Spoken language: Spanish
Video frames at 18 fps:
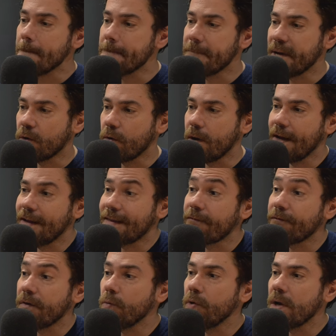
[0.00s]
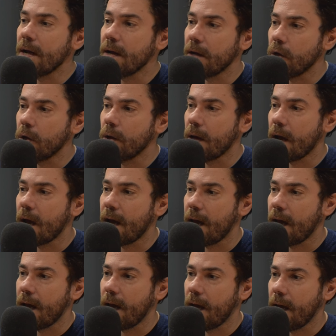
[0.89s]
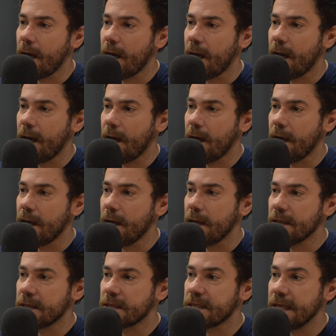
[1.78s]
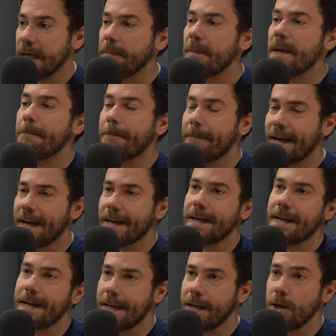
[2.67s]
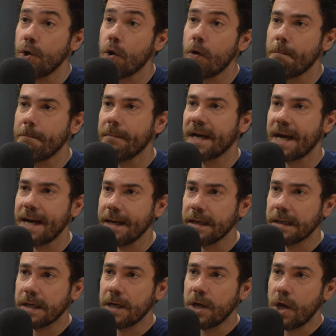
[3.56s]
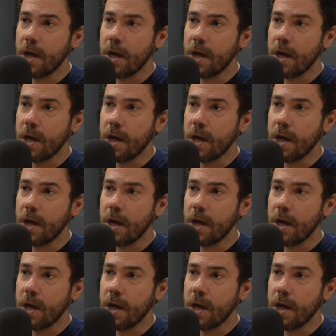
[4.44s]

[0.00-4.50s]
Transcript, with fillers: pero esta figura ah, ah, sirve para nombrar